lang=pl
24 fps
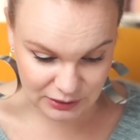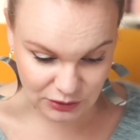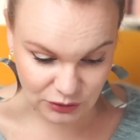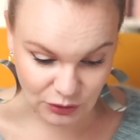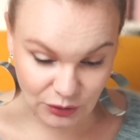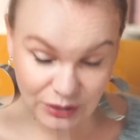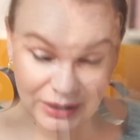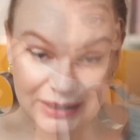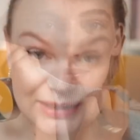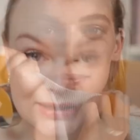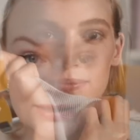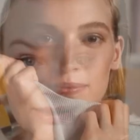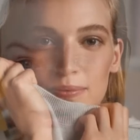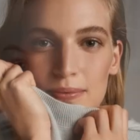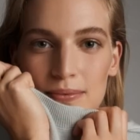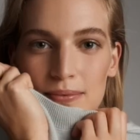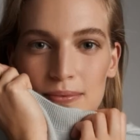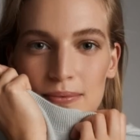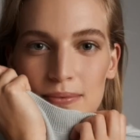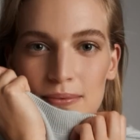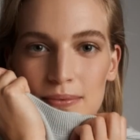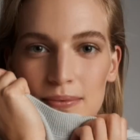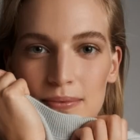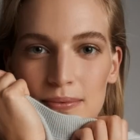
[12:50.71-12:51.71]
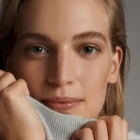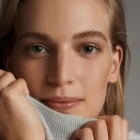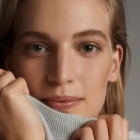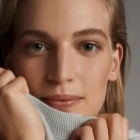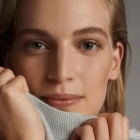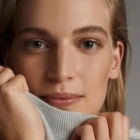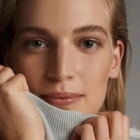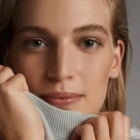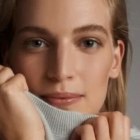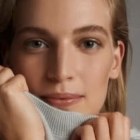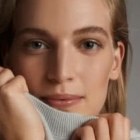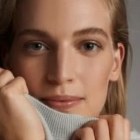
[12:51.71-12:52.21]
to jest sklep
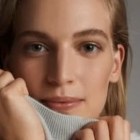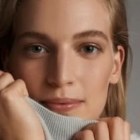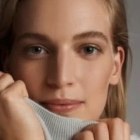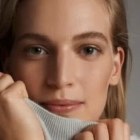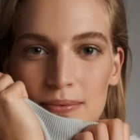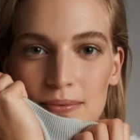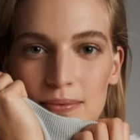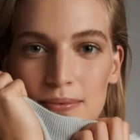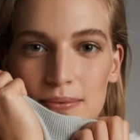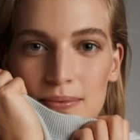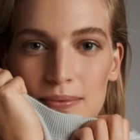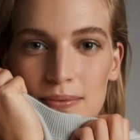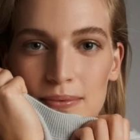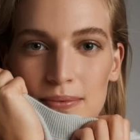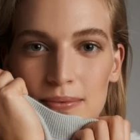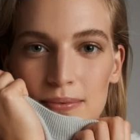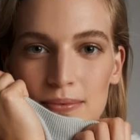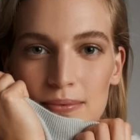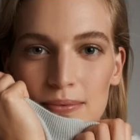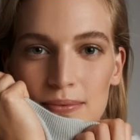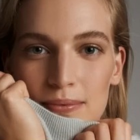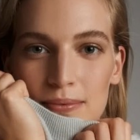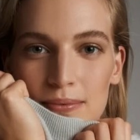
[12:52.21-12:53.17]
Massimo Dutti